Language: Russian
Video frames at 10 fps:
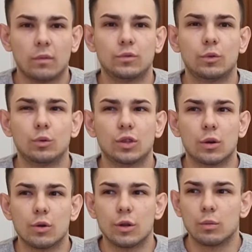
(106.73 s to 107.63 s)
Вкус
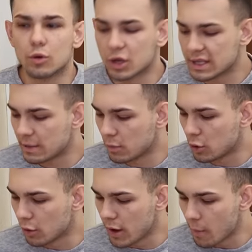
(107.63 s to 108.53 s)
такой немножко
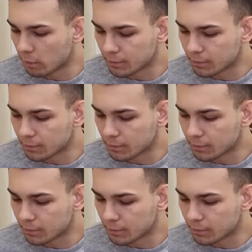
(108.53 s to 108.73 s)
земляной.